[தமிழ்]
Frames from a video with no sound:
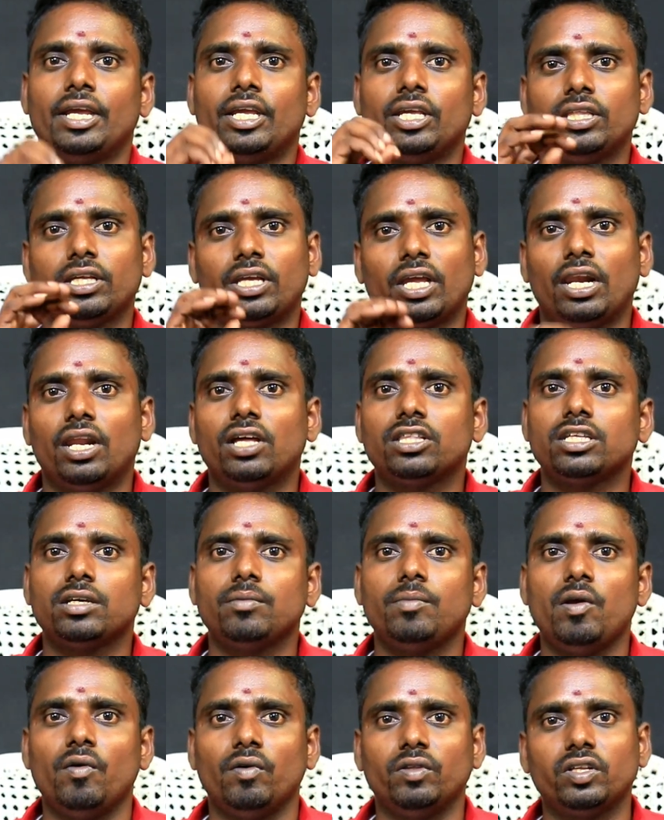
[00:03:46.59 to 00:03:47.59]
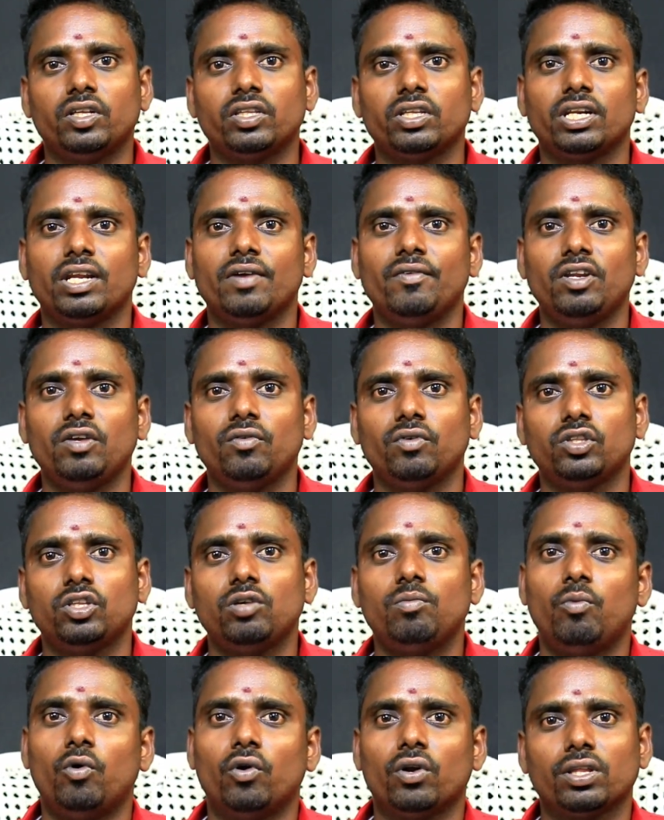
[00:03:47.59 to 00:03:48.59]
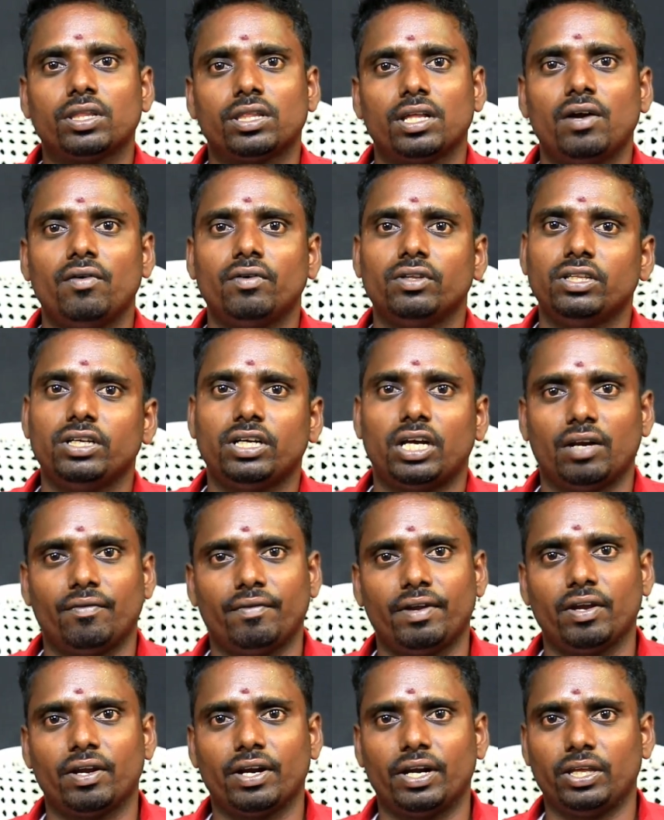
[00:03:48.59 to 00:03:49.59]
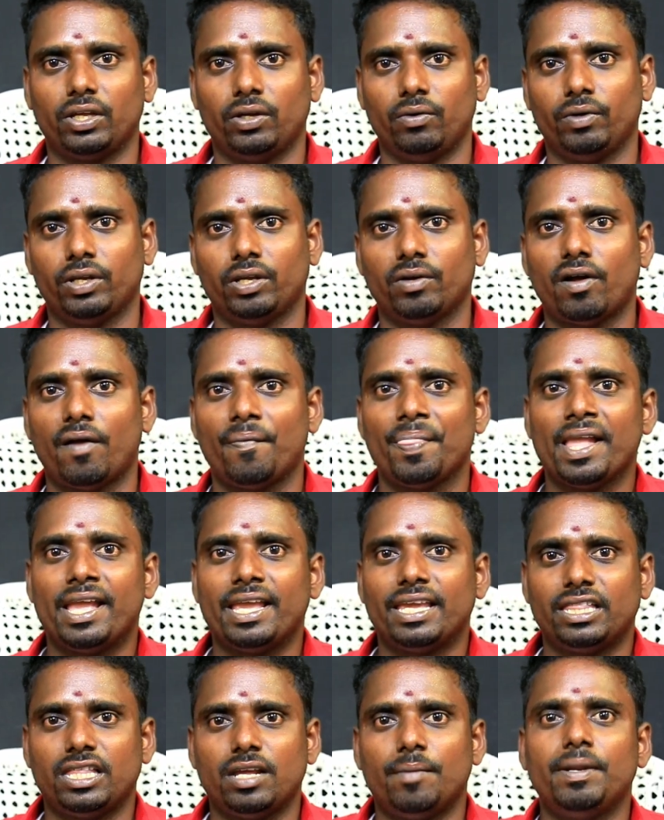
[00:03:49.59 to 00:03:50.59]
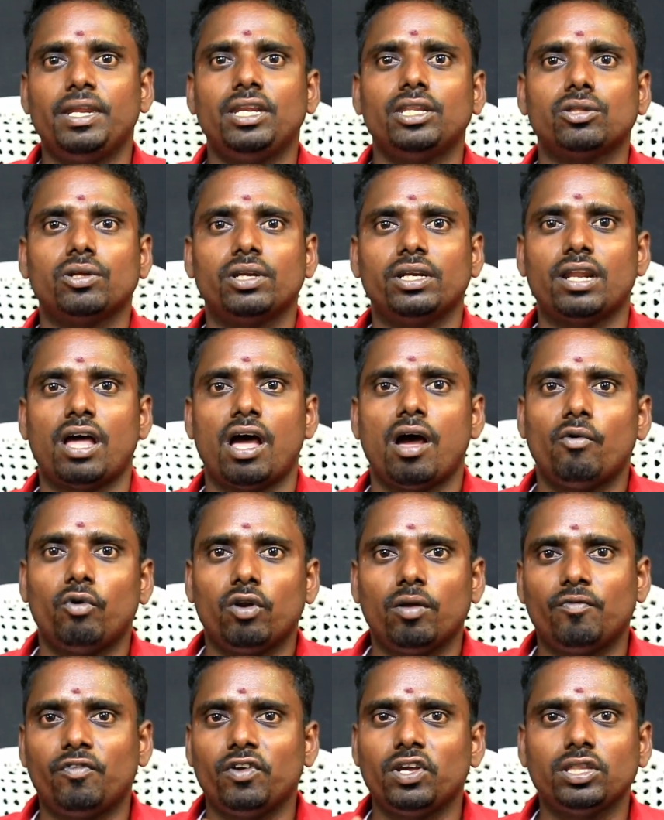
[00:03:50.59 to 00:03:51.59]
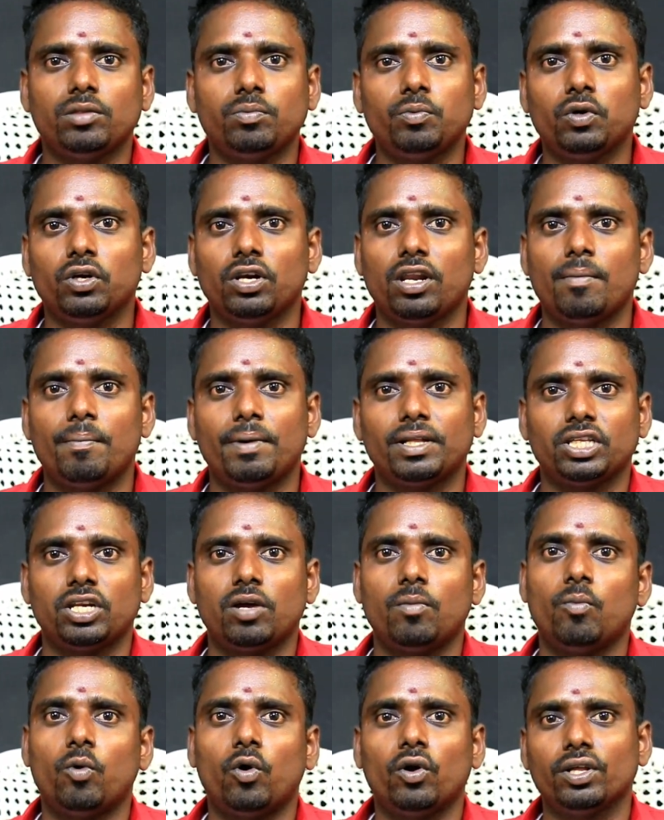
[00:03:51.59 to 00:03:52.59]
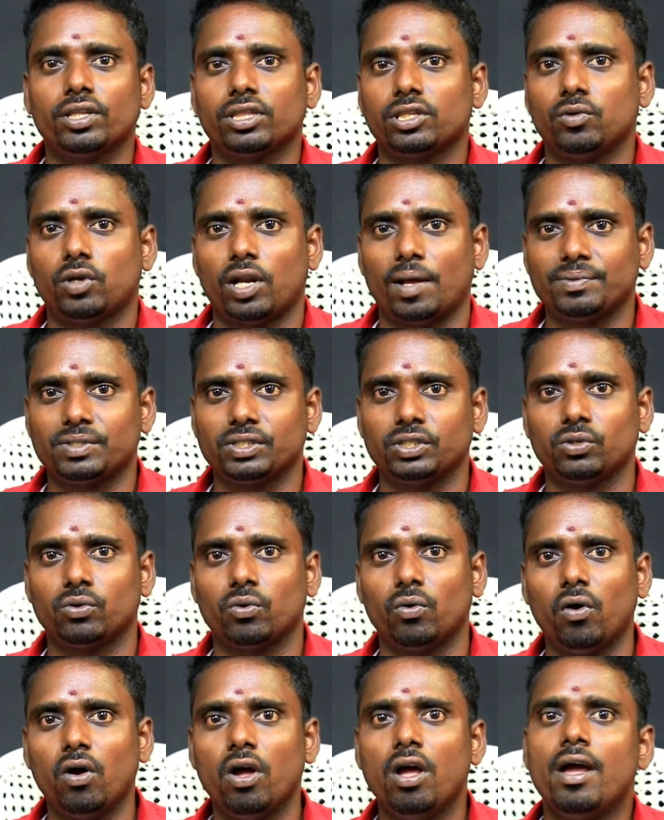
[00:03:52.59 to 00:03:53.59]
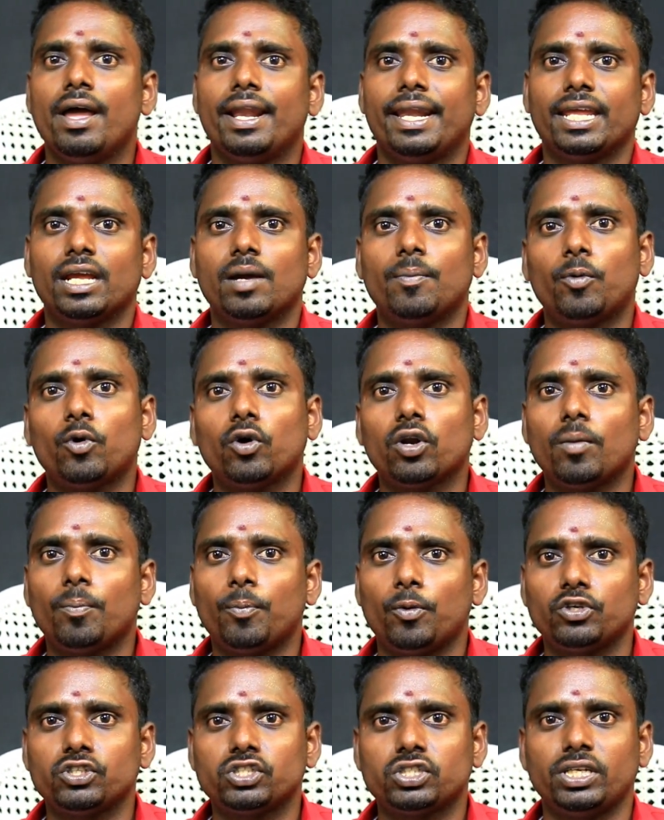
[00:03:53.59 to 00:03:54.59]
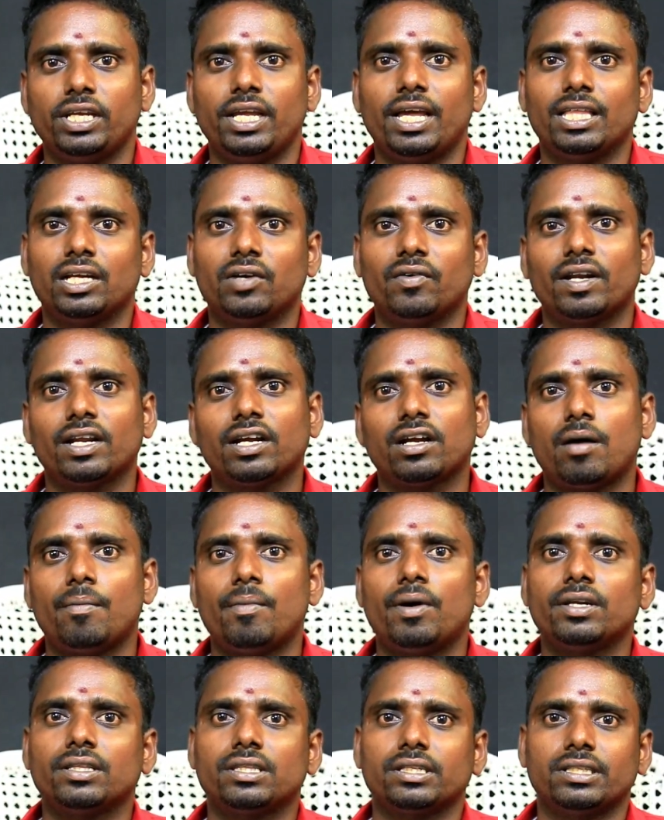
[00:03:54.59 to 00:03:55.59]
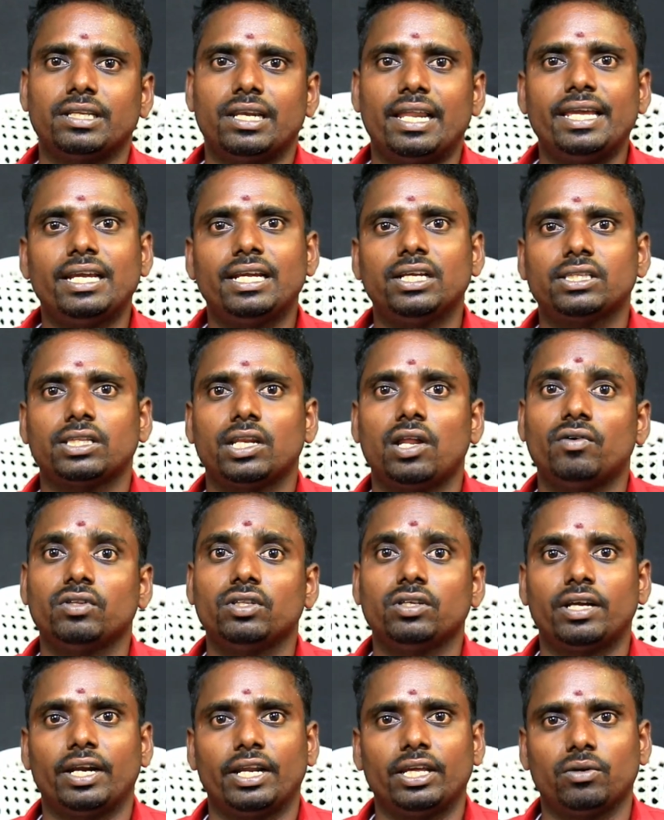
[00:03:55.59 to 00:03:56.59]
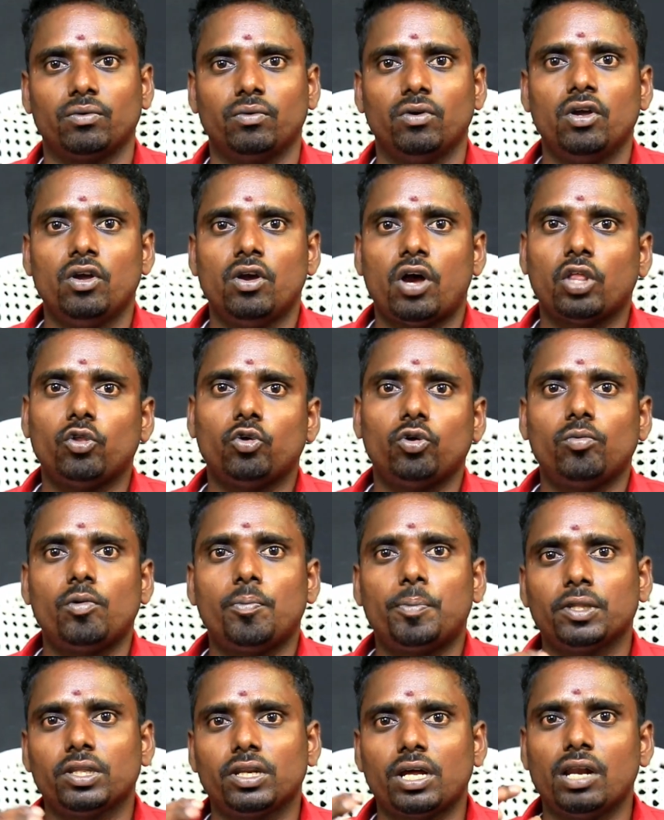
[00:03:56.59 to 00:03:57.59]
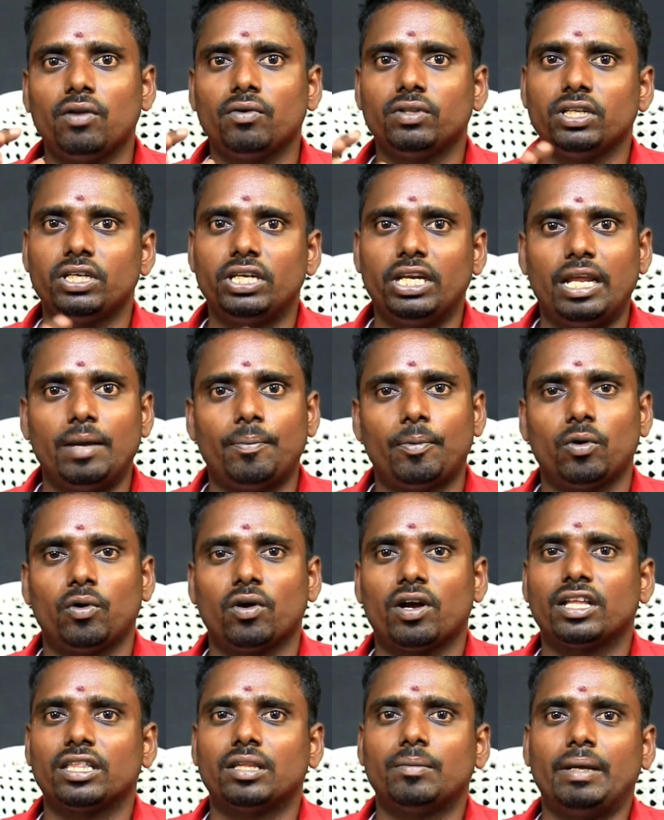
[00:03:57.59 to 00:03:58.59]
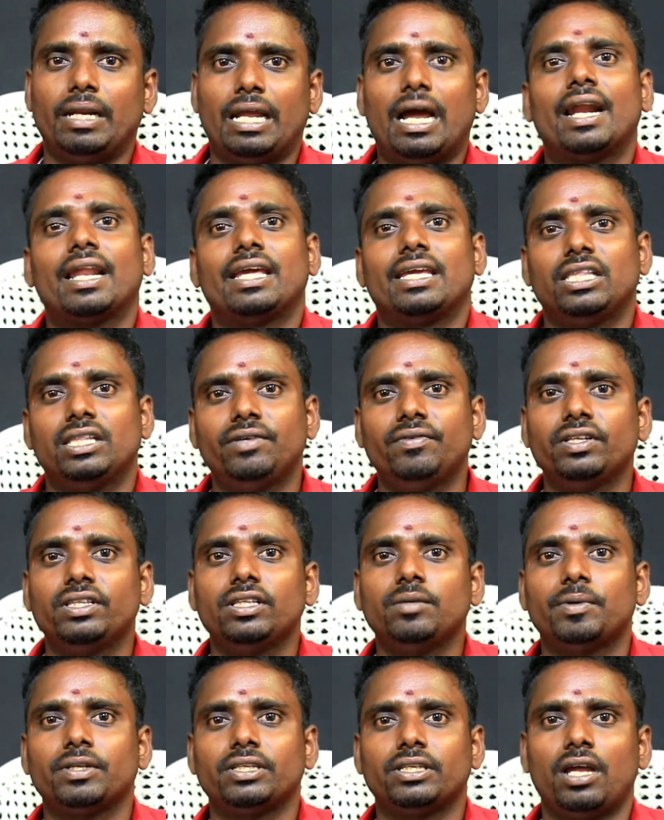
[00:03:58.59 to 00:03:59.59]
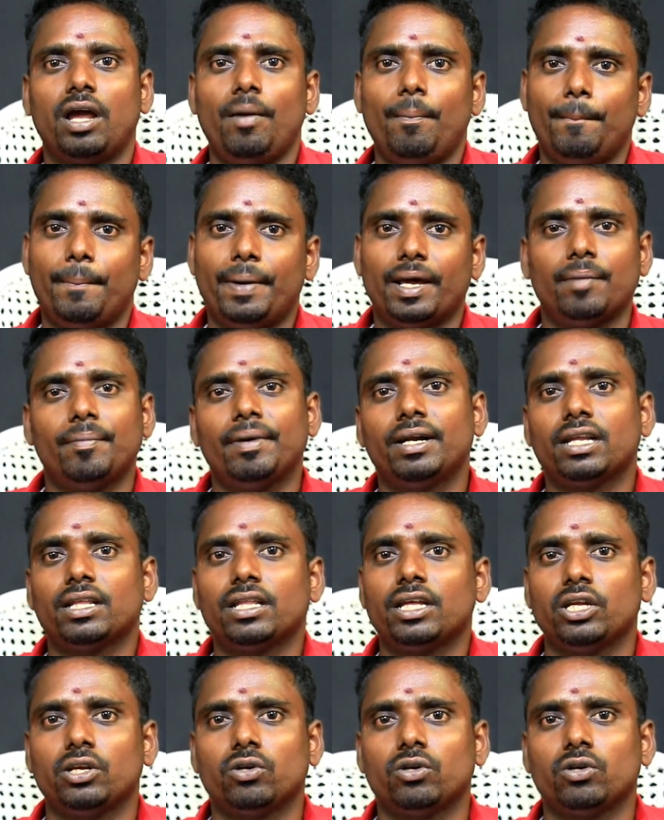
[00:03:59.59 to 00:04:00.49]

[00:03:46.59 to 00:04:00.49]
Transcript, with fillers: இதுக்கு எல்லாத்துக்குமே வந்து அந்த ரெவன்யூ வந்து போனஸாக வந்து கன்வே கிடைக்கும் ஓகேவா இது எப்படின்னு சொன்னீங்கன்னா ஒரு ஃபேஸ் ஃபேஸ்புக்கெலாம் பார்த்தீங்கன்னா போனஸ்னு ஒரு ஆப்ஷன் இருக்கும் நீங்கள் போகிற போஸ்ட்டு அதுக்கு வர கமெண்ட்ஸ் அண்ட் லைக்ஸ்லாம் வந்து கிடைக்கும் அது ஒரு முப்பது நாள் வந்து டிலே பண்ணுவாங்க அந்த மாதிரி ஆனால் இது வந்து பார்த்தீங்கன்னா பர்மனெண்ட்டாக தான்